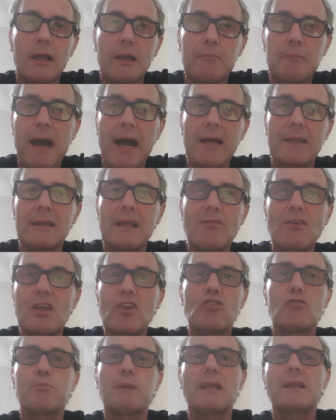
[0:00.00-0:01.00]
ma devi
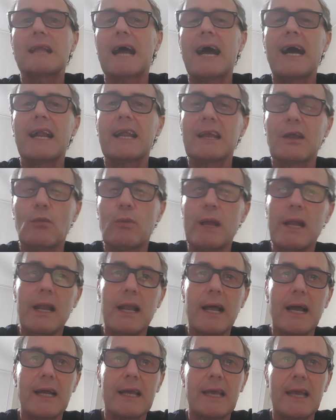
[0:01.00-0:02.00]
rispettare
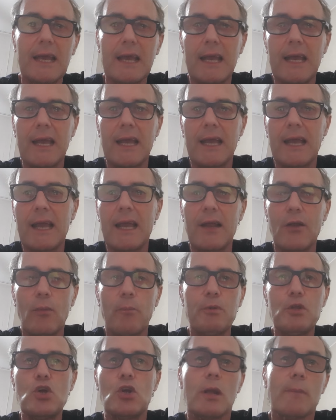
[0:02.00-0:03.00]
quella che è
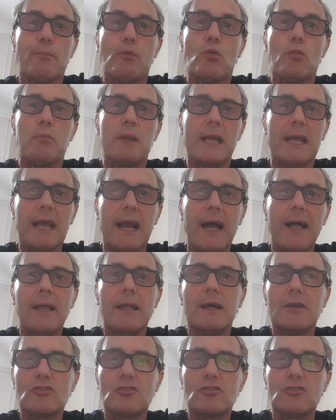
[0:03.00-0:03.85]
l'opinione pubblica,